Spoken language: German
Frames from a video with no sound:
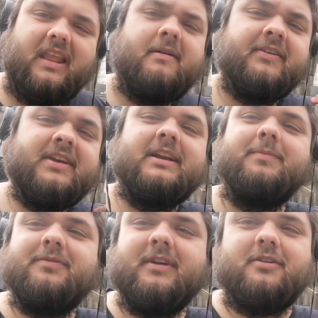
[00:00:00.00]
Aber was ich am
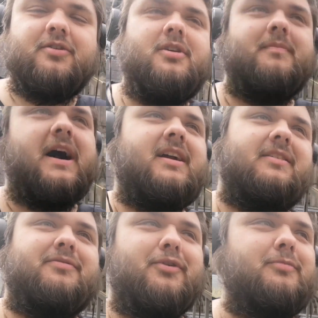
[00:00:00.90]
liebsten an Köln mag,
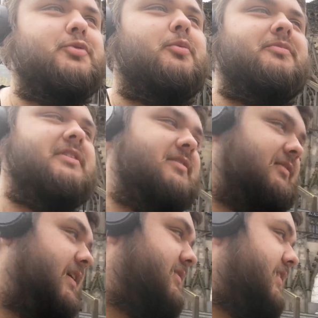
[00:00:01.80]
ist vorm Dom
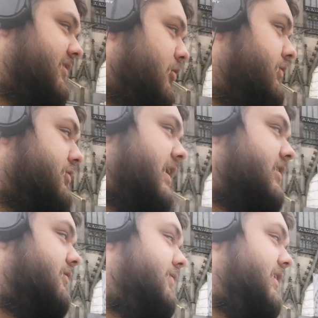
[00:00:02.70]
sitzen. Ich weiß, das hat irgendwie so ein
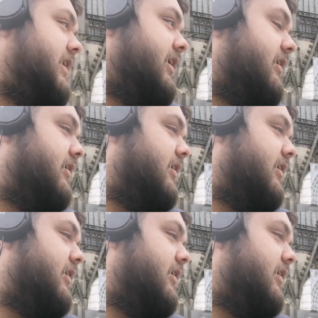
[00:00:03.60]
anderes Feeling.